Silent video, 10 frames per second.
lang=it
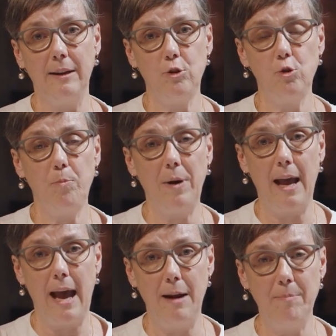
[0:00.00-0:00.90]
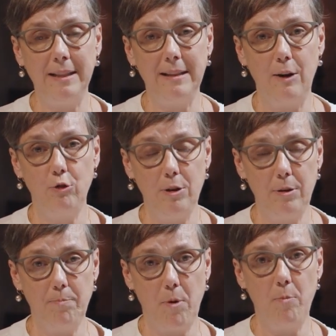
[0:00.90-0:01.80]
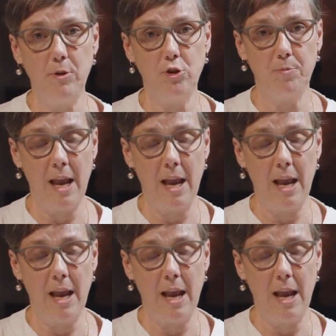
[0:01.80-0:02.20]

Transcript: sopra al mantello di pomici